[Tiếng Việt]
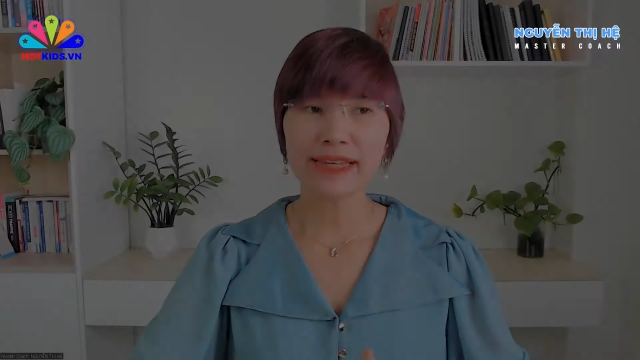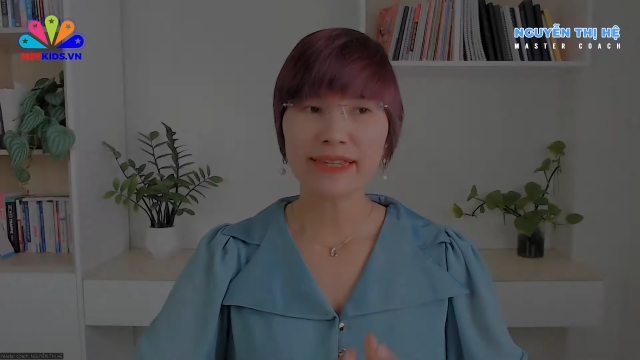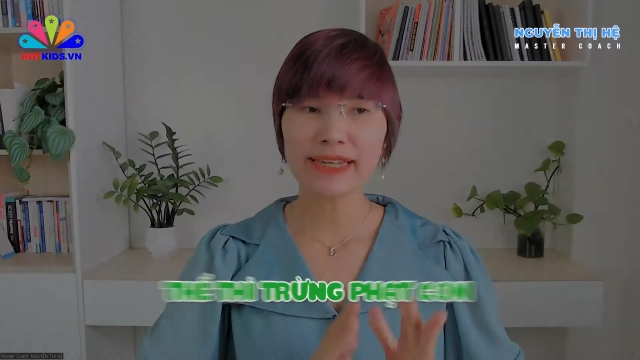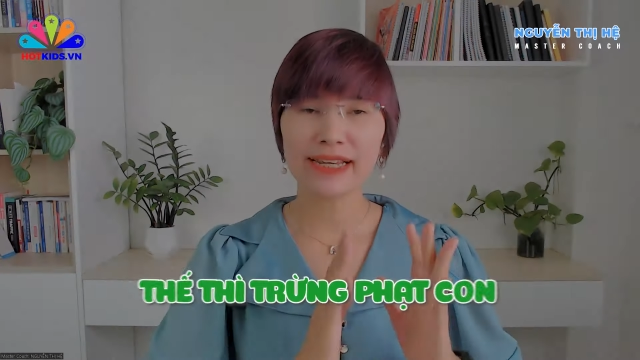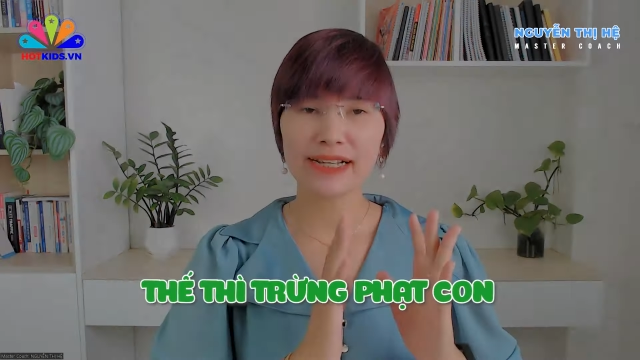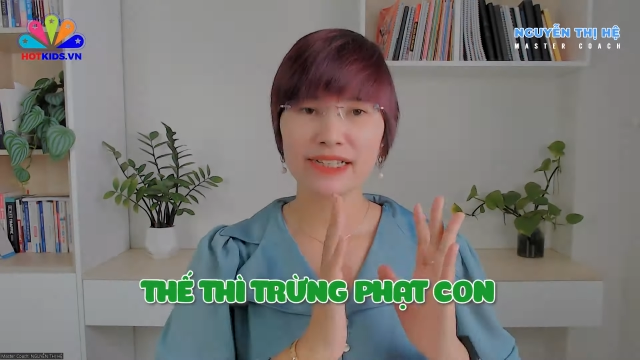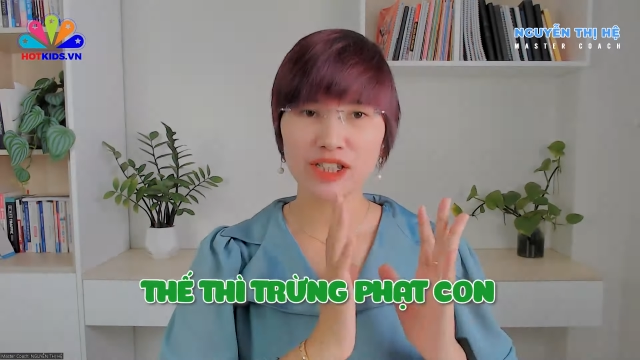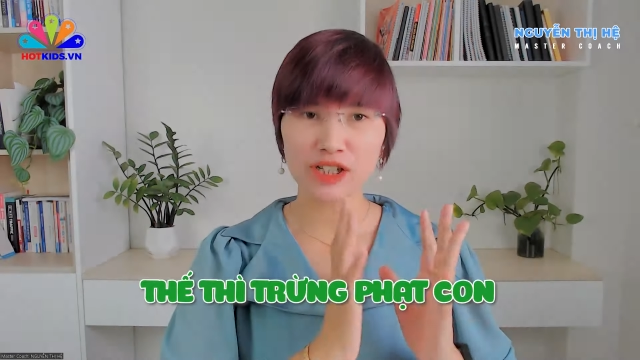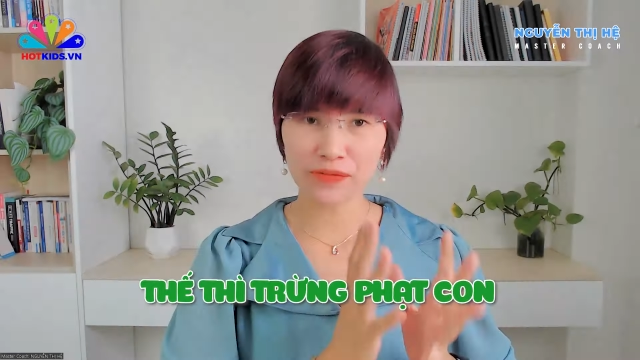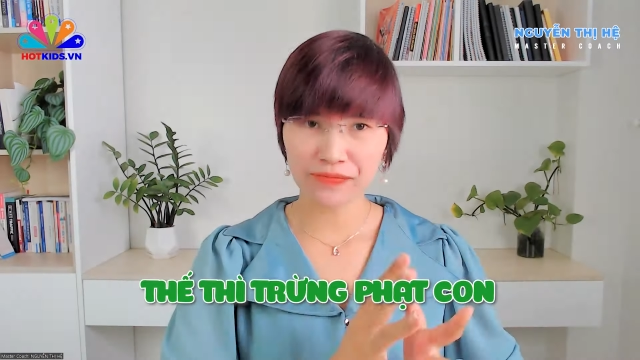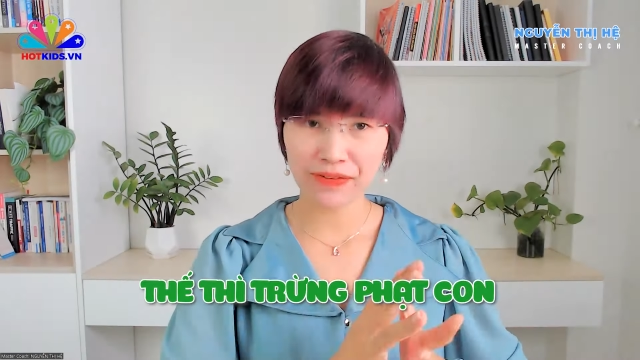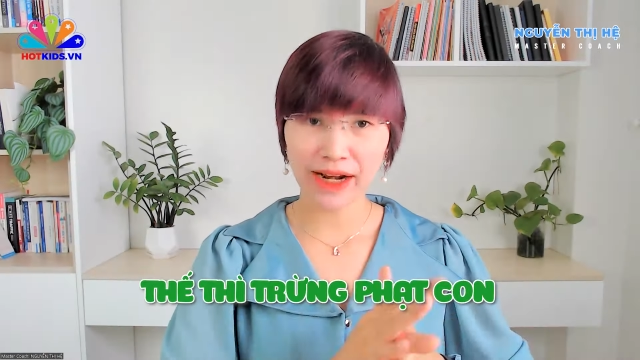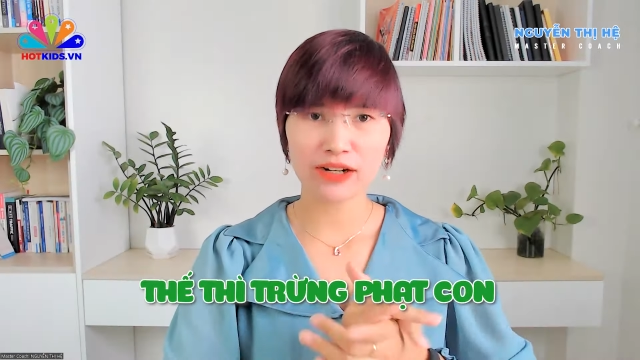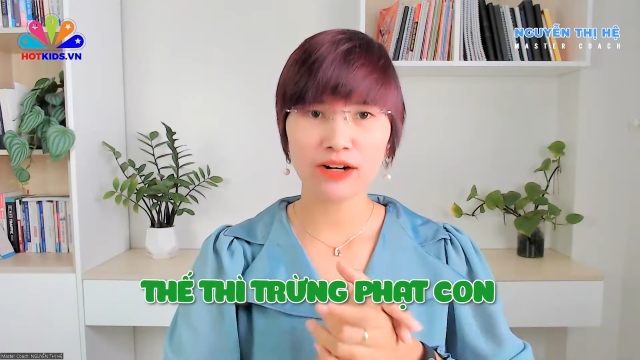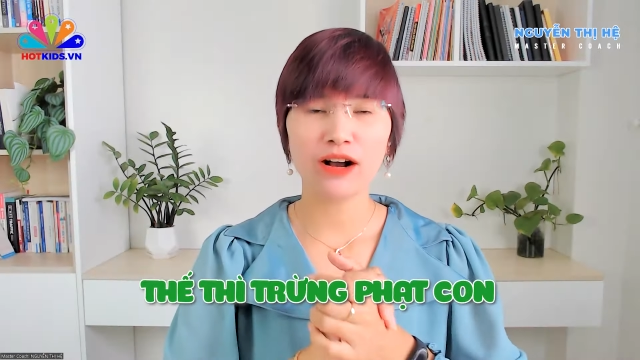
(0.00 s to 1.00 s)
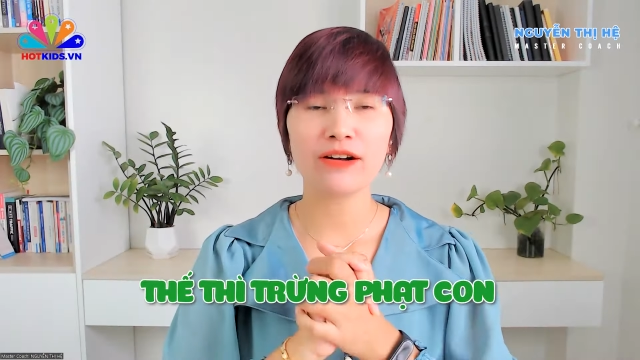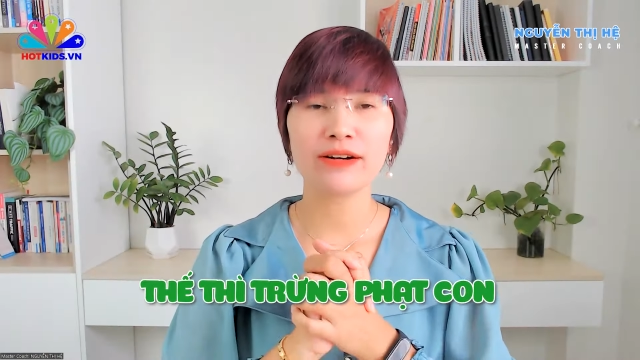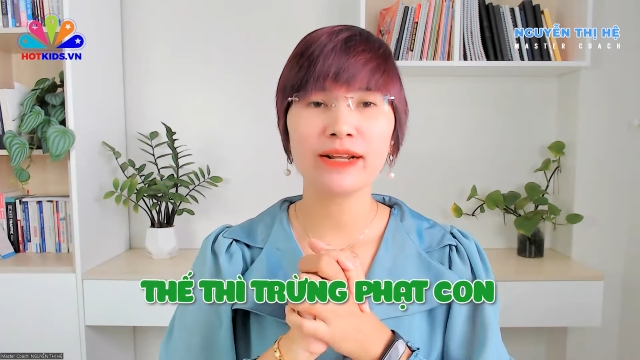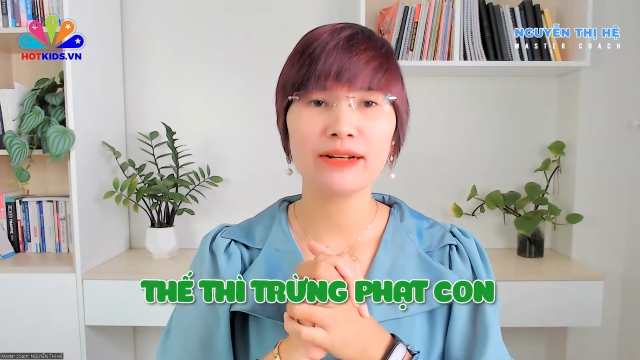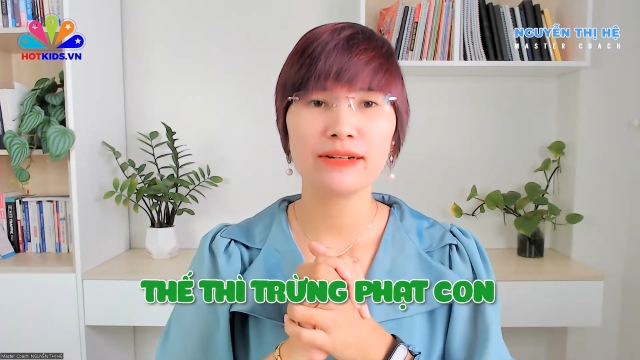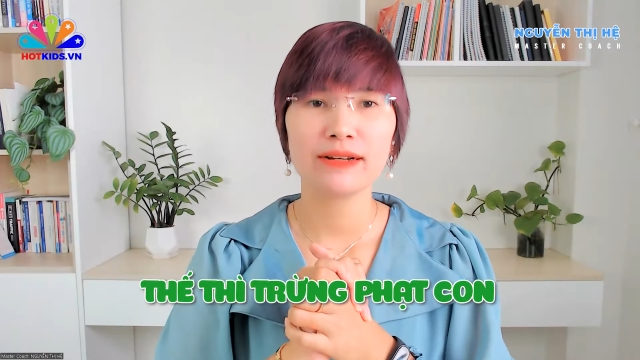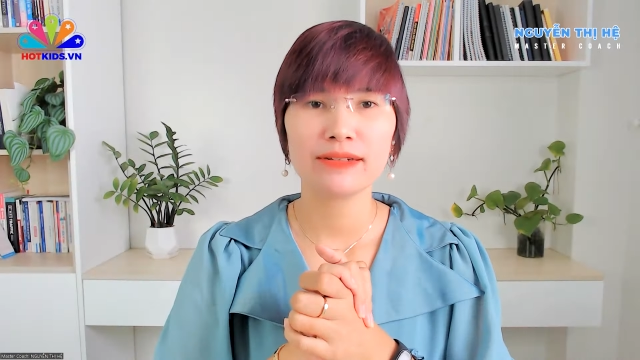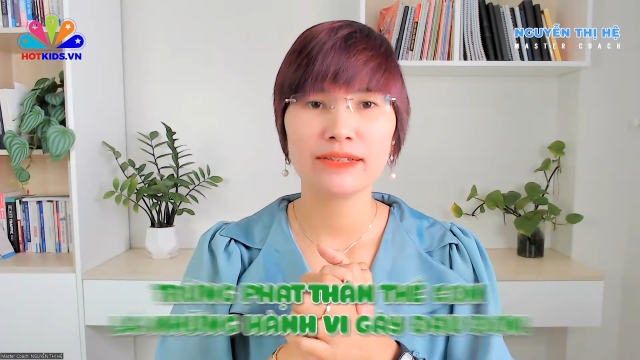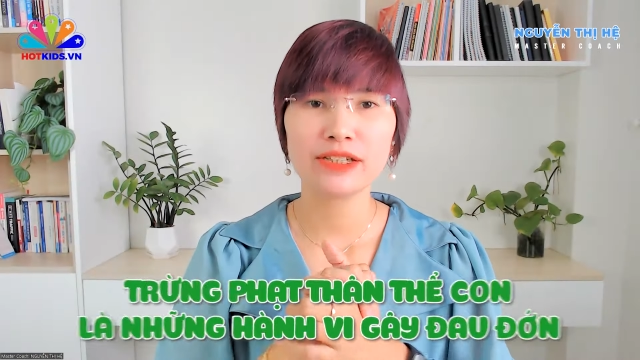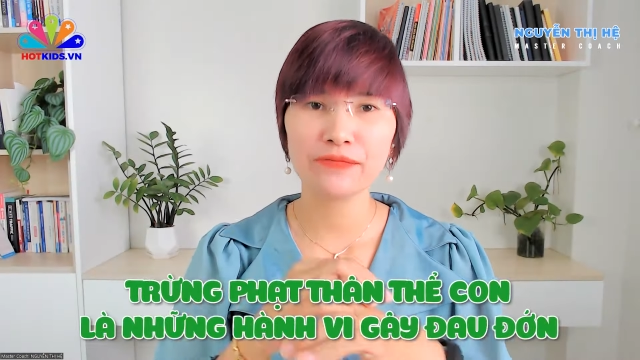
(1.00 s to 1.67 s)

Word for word: thế thì trừng phạt con á